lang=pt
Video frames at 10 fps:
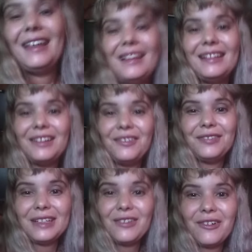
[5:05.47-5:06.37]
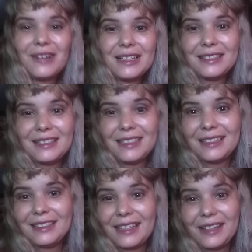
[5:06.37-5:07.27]
Então ficou
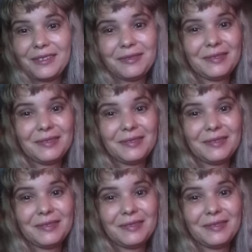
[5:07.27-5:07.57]
assim, né?